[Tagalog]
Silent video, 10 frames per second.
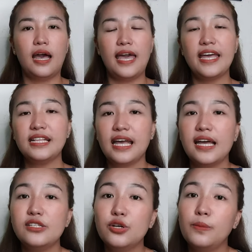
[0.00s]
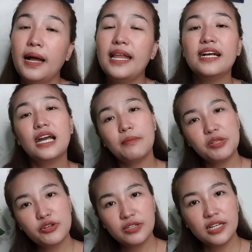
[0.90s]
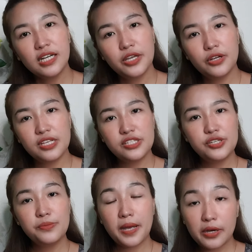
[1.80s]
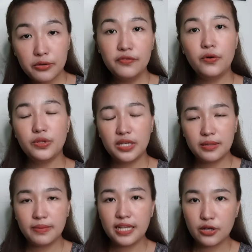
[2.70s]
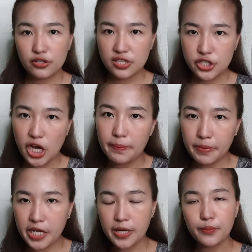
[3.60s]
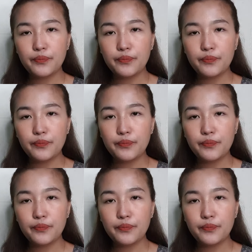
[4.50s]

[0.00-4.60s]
Ayan guys, so bali ang gamit ko na ngayon is yung microphone na nabili ko sa Shopee.